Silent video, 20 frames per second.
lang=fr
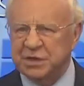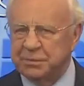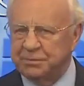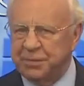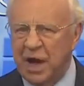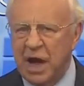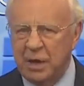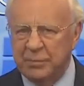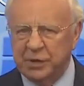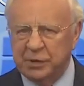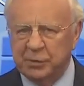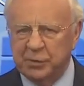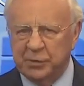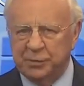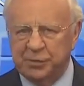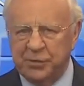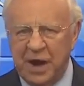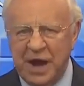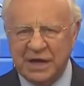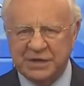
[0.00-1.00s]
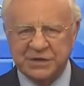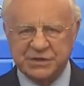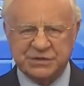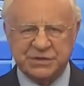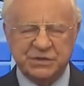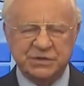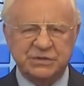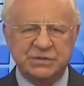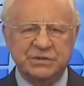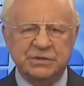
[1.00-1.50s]
de ses pratiques
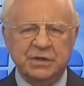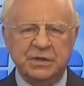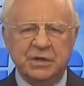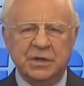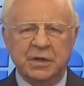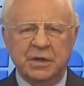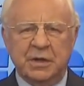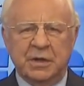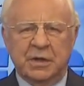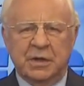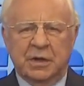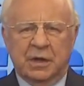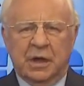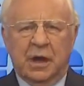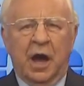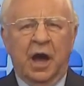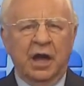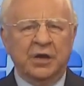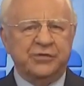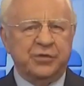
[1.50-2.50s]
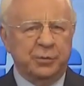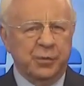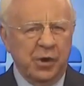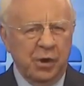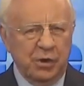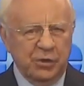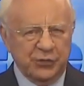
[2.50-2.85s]
abominables. Ici,